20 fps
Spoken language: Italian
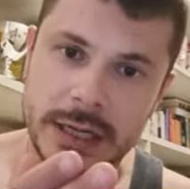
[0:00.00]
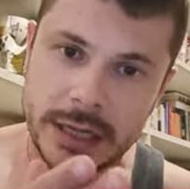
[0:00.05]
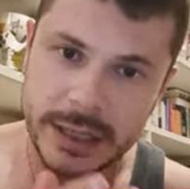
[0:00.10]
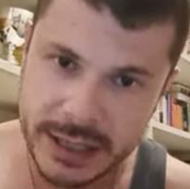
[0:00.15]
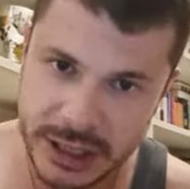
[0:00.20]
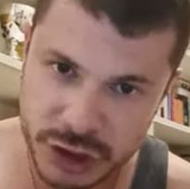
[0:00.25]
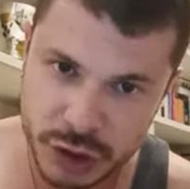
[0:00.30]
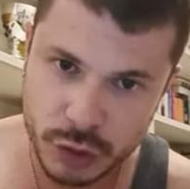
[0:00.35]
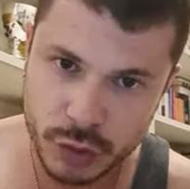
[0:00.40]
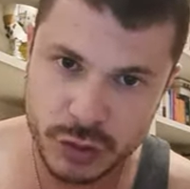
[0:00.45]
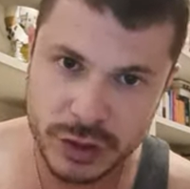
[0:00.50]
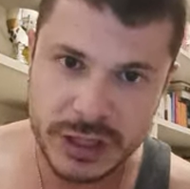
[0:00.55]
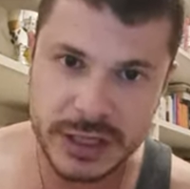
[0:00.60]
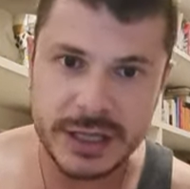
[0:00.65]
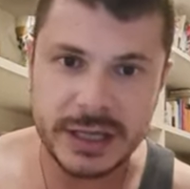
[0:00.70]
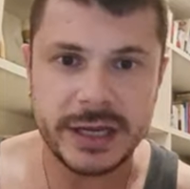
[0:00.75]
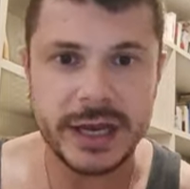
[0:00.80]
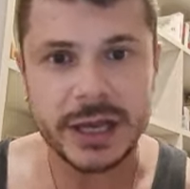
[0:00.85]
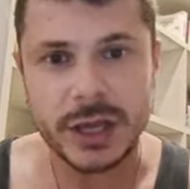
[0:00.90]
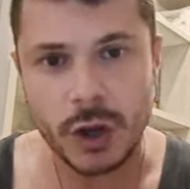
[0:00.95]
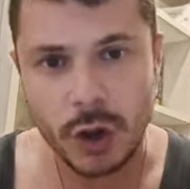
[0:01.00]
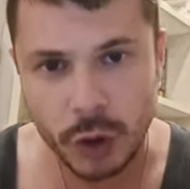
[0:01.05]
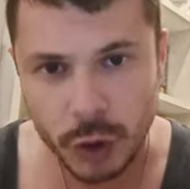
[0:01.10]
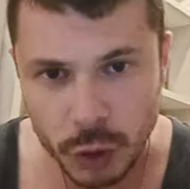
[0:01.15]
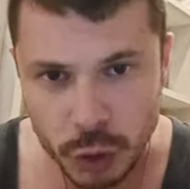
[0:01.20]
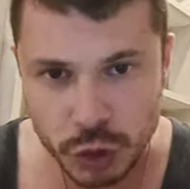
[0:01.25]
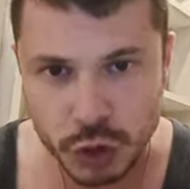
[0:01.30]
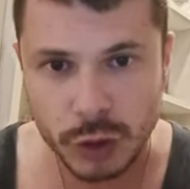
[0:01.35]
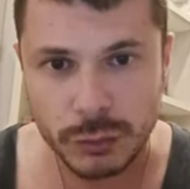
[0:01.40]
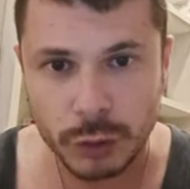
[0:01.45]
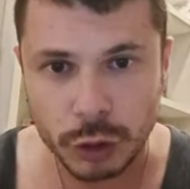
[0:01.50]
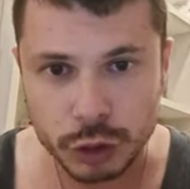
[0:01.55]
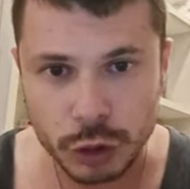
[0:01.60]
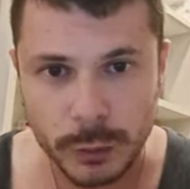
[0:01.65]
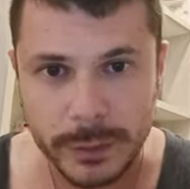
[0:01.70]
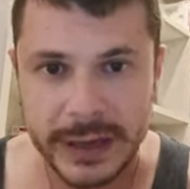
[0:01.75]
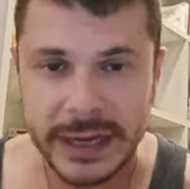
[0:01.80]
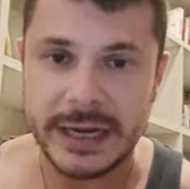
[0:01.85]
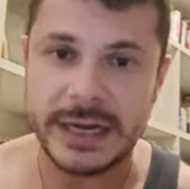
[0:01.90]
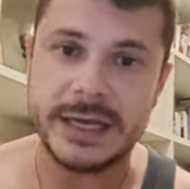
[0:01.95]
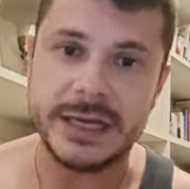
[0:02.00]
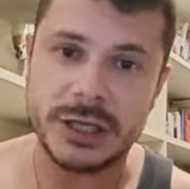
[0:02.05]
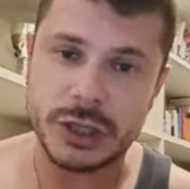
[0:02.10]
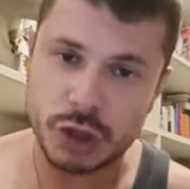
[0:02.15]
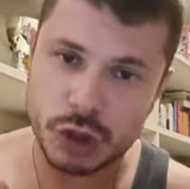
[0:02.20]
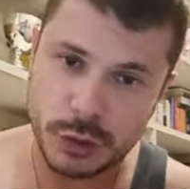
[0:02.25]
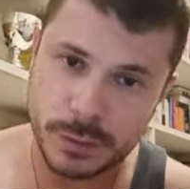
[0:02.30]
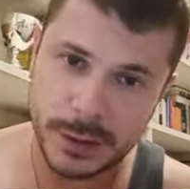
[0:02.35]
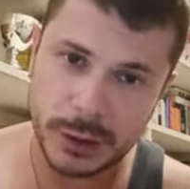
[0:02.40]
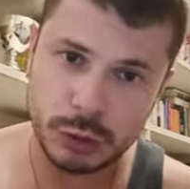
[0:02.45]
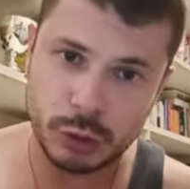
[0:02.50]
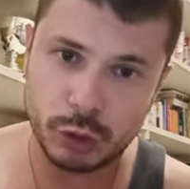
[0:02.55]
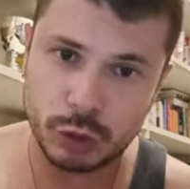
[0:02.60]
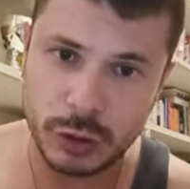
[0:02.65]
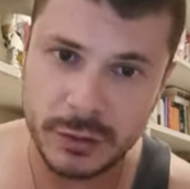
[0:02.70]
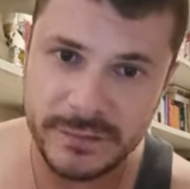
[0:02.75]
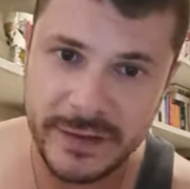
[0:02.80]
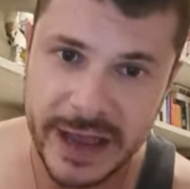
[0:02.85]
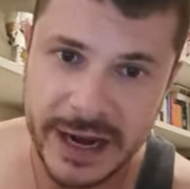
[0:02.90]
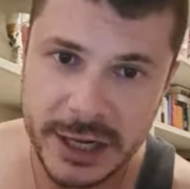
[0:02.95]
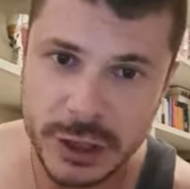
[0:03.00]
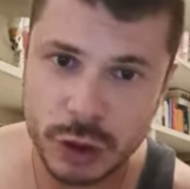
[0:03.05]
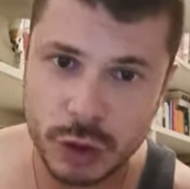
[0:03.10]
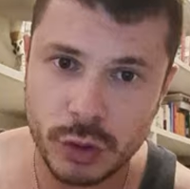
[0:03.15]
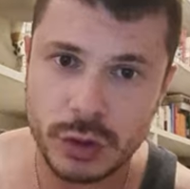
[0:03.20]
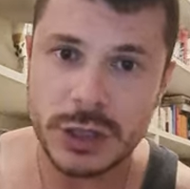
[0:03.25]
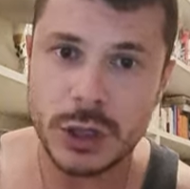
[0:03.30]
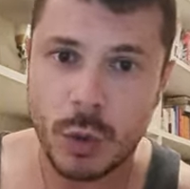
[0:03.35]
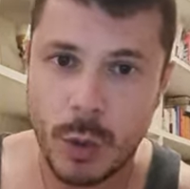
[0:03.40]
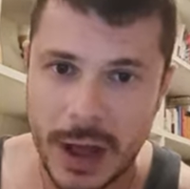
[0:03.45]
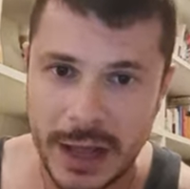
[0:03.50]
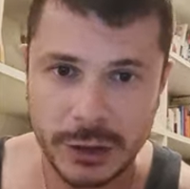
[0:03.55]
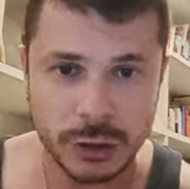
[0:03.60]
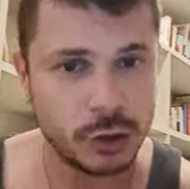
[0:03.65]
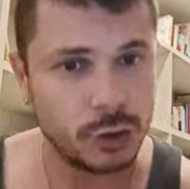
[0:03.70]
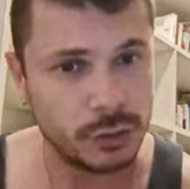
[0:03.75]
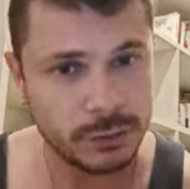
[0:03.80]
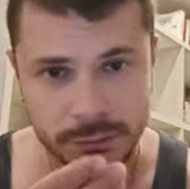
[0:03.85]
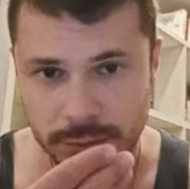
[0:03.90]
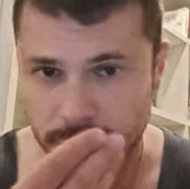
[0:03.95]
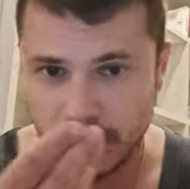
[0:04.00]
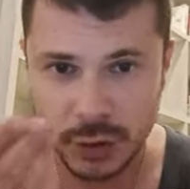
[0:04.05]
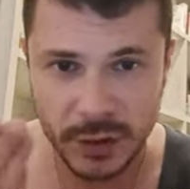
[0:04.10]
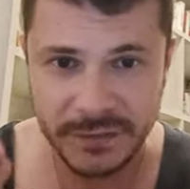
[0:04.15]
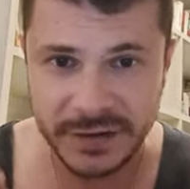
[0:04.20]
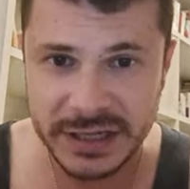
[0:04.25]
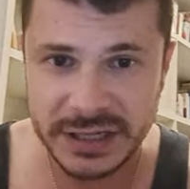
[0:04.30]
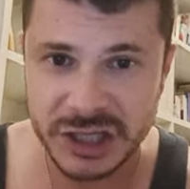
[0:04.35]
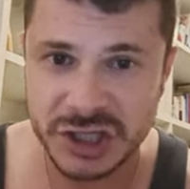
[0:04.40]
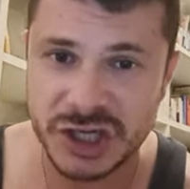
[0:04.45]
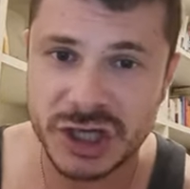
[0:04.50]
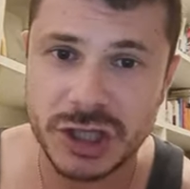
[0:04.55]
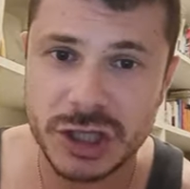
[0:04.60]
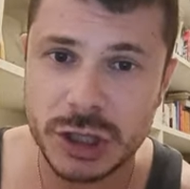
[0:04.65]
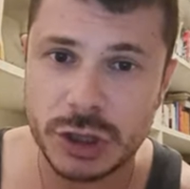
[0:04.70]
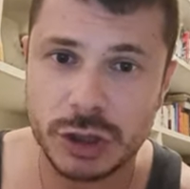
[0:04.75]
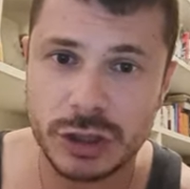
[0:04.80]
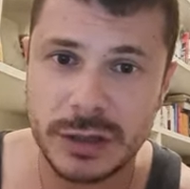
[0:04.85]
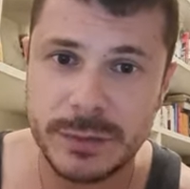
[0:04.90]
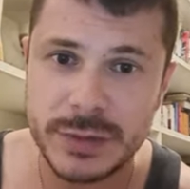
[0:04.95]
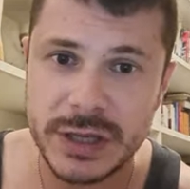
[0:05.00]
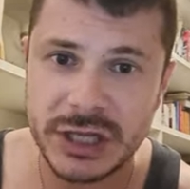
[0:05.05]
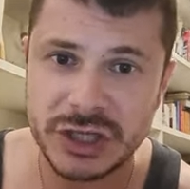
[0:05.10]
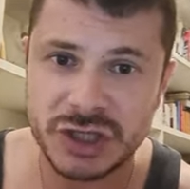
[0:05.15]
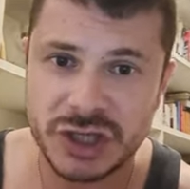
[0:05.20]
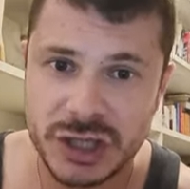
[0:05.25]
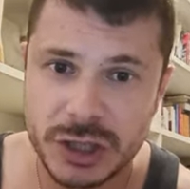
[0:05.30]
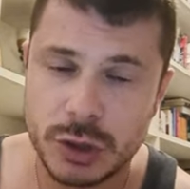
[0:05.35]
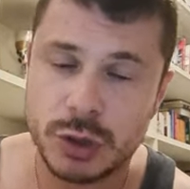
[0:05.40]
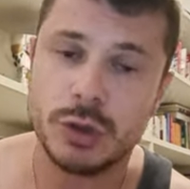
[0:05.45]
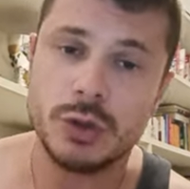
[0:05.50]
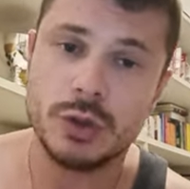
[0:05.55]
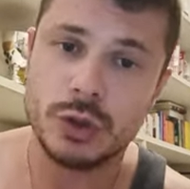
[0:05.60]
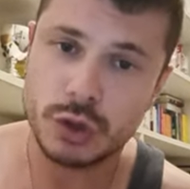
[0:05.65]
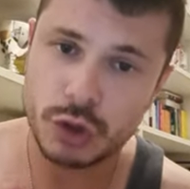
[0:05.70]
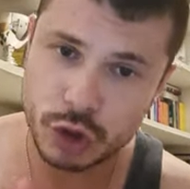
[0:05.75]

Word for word: Regioni che io conosco molto bene, soprattutto il Veneto, in quanto, lo avrete sentito dal mio accento,